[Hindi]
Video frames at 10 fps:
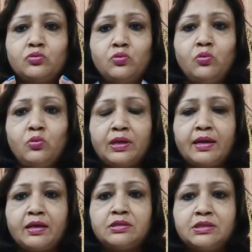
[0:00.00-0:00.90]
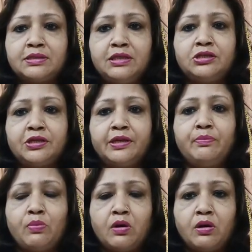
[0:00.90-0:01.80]
रूट है जिसकी जड़ें
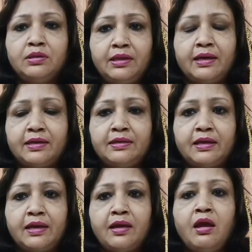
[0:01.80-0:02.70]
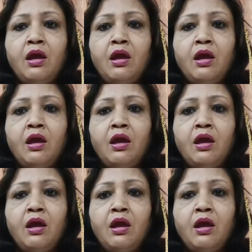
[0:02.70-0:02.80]
बहुत गहरी हैं